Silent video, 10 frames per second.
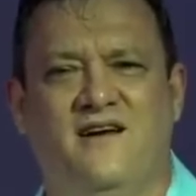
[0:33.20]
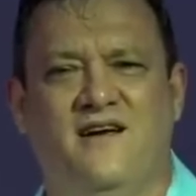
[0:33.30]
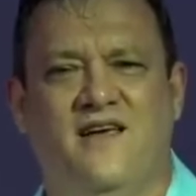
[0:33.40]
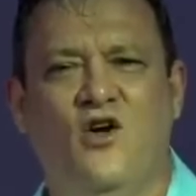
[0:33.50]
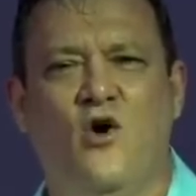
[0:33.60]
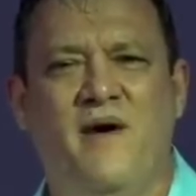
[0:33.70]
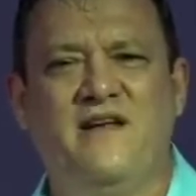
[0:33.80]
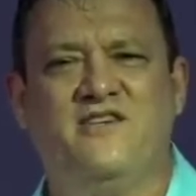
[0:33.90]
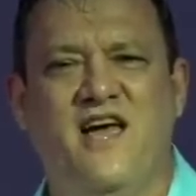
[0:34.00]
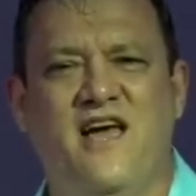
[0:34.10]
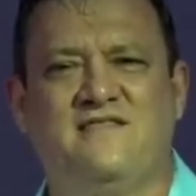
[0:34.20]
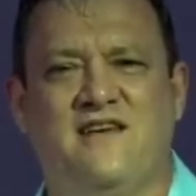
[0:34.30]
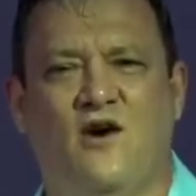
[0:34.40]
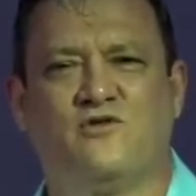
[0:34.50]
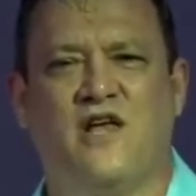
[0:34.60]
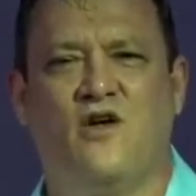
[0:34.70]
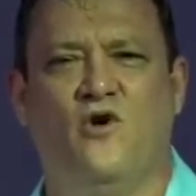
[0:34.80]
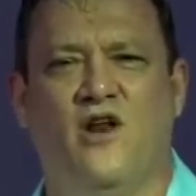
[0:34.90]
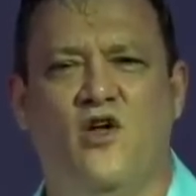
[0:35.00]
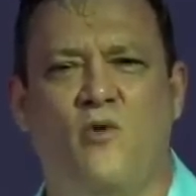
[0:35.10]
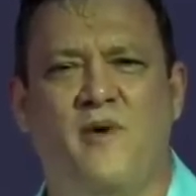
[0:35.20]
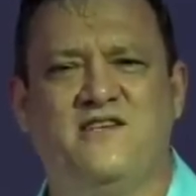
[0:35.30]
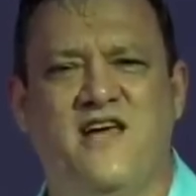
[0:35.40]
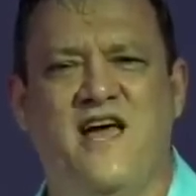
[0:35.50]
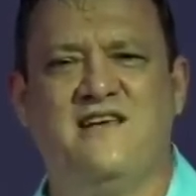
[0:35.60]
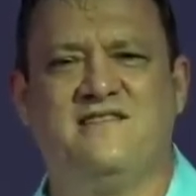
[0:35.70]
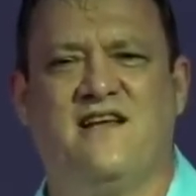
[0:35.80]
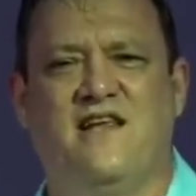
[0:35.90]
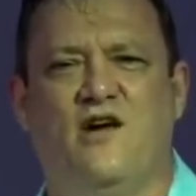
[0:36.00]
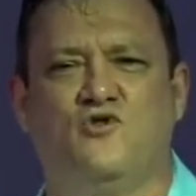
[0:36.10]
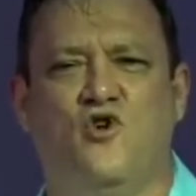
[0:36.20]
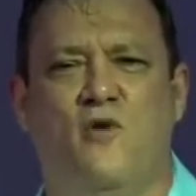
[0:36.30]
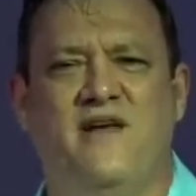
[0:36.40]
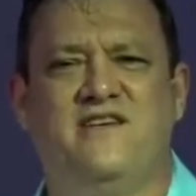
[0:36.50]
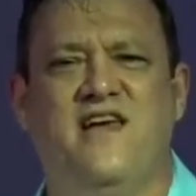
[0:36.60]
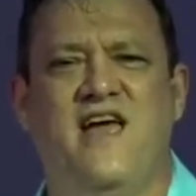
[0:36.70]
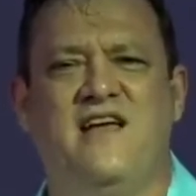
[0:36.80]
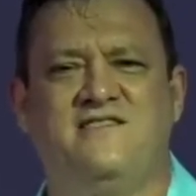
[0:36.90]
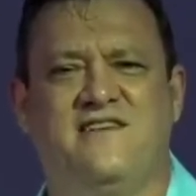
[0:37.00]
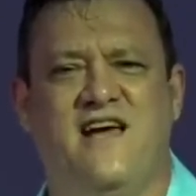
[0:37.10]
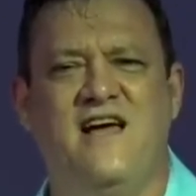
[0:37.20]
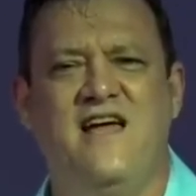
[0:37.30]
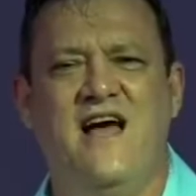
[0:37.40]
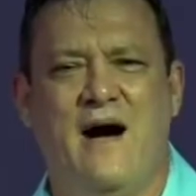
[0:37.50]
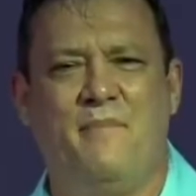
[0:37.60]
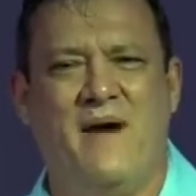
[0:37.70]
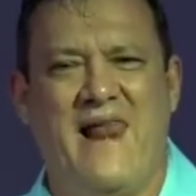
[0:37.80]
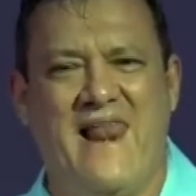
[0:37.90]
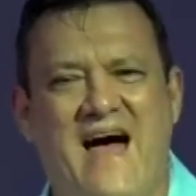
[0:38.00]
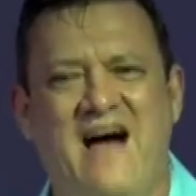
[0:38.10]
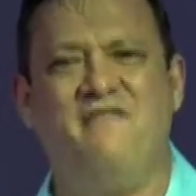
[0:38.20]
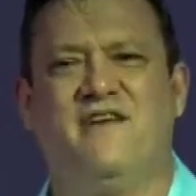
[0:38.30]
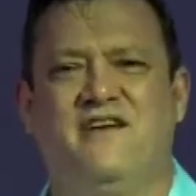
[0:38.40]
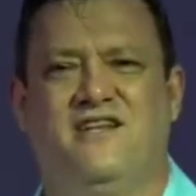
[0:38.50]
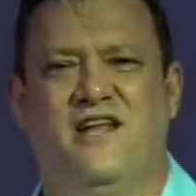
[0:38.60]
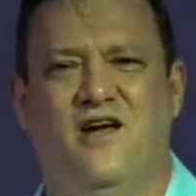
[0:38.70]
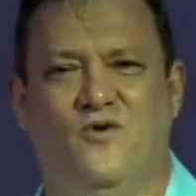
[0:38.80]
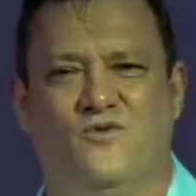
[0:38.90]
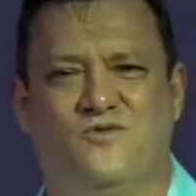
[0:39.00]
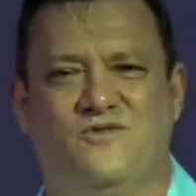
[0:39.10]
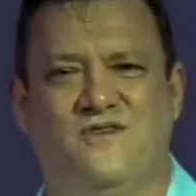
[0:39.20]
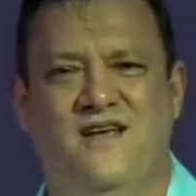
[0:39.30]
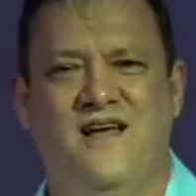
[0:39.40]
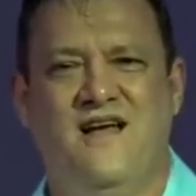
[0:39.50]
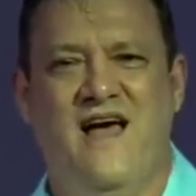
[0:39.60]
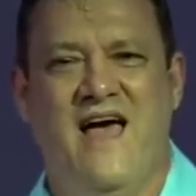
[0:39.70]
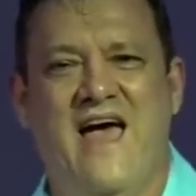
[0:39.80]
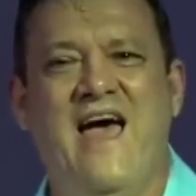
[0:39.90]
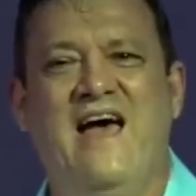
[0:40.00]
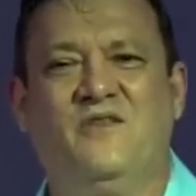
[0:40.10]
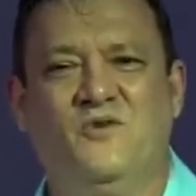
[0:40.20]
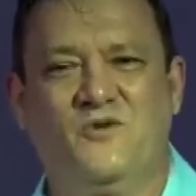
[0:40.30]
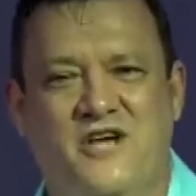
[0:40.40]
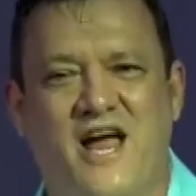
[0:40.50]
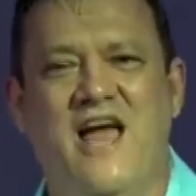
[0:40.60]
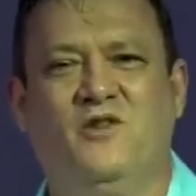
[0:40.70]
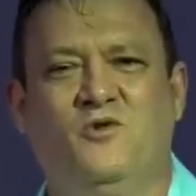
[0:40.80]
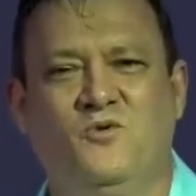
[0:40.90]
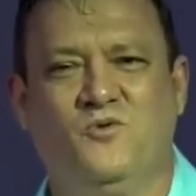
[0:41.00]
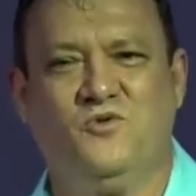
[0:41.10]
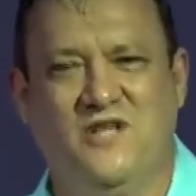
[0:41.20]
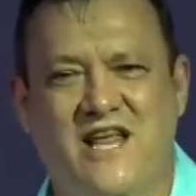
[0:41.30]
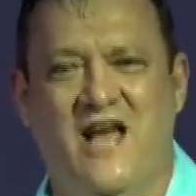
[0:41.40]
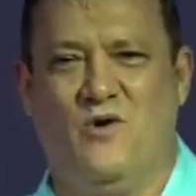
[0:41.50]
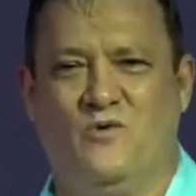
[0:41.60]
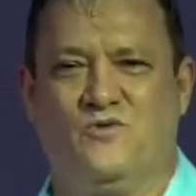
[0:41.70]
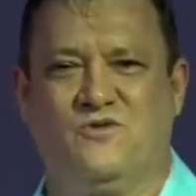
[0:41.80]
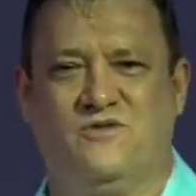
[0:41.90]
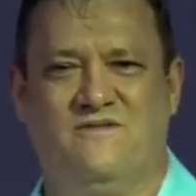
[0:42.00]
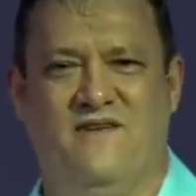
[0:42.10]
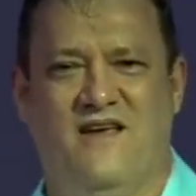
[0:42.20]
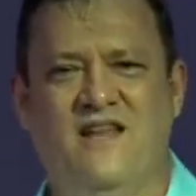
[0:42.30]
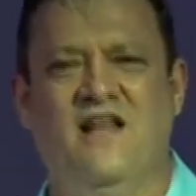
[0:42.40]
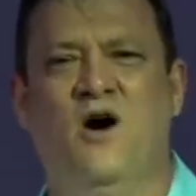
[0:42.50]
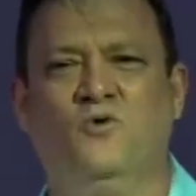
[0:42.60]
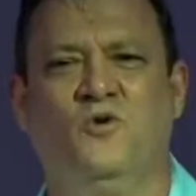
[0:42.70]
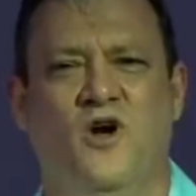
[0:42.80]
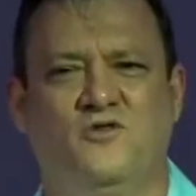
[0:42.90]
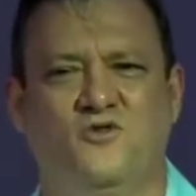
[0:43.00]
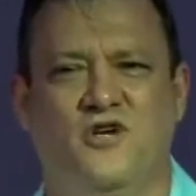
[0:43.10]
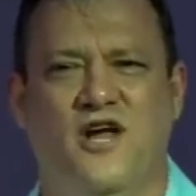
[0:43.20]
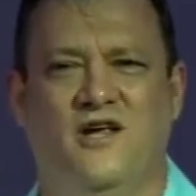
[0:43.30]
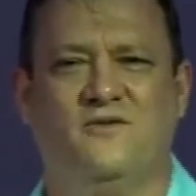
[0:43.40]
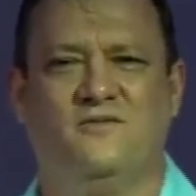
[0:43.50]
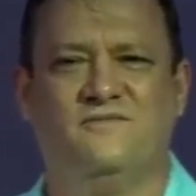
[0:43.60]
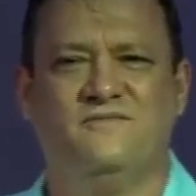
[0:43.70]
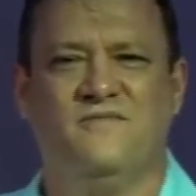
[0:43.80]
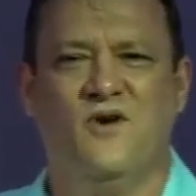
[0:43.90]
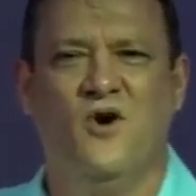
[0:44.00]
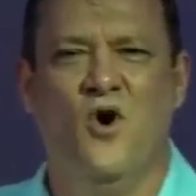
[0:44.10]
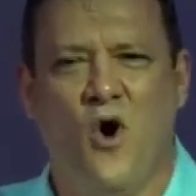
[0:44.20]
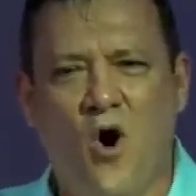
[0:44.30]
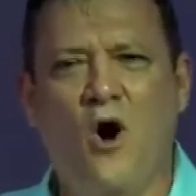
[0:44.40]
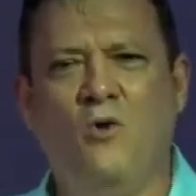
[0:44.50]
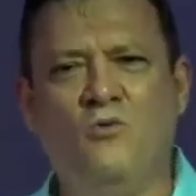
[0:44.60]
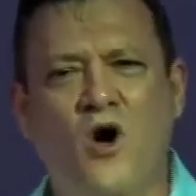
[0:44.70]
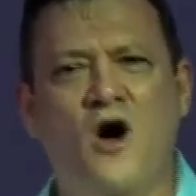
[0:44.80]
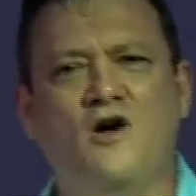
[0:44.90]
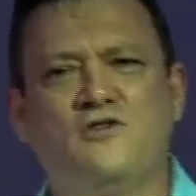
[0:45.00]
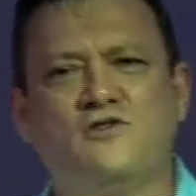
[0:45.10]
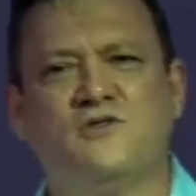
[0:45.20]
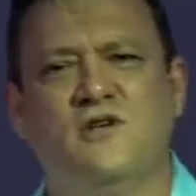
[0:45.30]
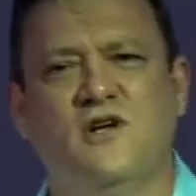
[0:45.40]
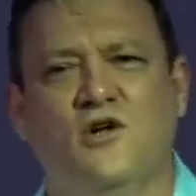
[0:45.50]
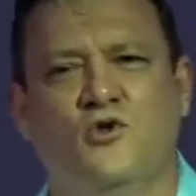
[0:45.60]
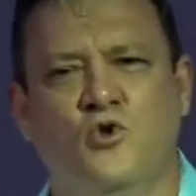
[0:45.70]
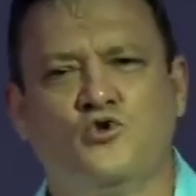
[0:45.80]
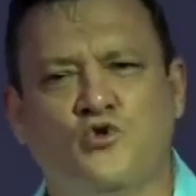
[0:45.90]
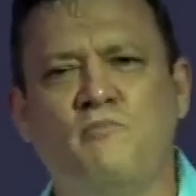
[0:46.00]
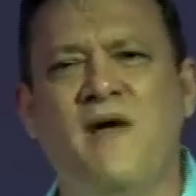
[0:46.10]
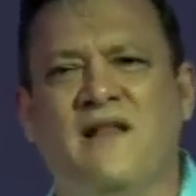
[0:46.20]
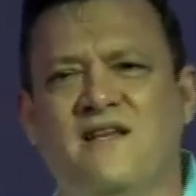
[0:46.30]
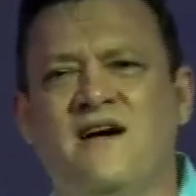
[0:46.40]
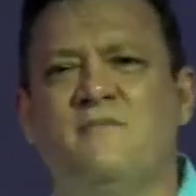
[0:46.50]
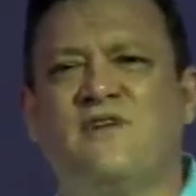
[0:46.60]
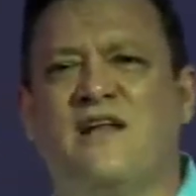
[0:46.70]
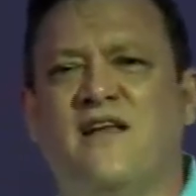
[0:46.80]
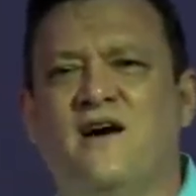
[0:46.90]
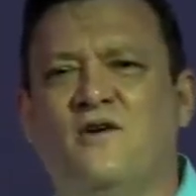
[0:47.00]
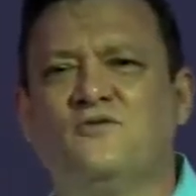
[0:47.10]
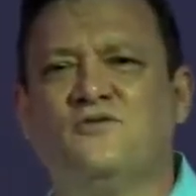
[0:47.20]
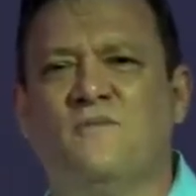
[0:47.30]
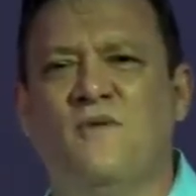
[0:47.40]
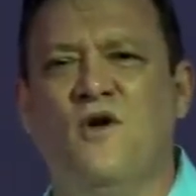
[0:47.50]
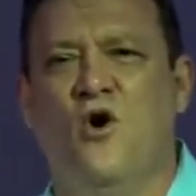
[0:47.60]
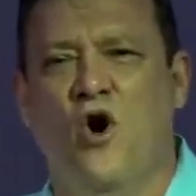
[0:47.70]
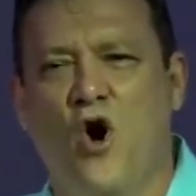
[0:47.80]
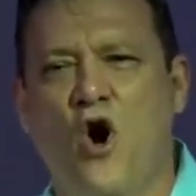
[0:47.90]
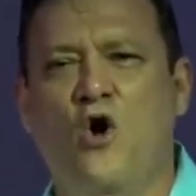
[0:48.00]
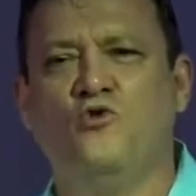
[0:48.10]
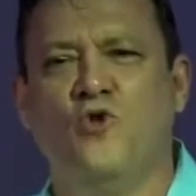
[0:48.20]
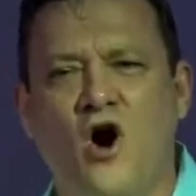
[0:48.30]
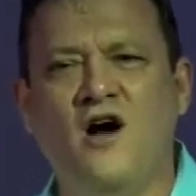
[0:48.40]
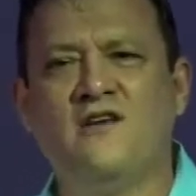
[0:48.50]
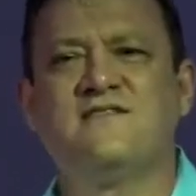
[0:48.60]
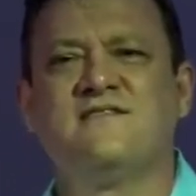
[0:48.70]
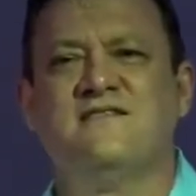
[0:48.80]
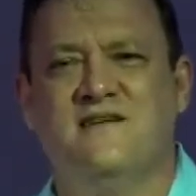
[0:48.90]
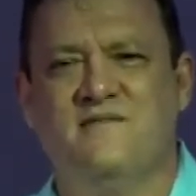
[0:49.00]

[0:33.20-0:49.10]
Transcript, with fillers: em obediência ao Senhor, em obediência a Deus, em obediência à palavra de Deus. É do jeito de Deus e não do nosso jeito. Ou nós nos submetamos a Deus, ou nós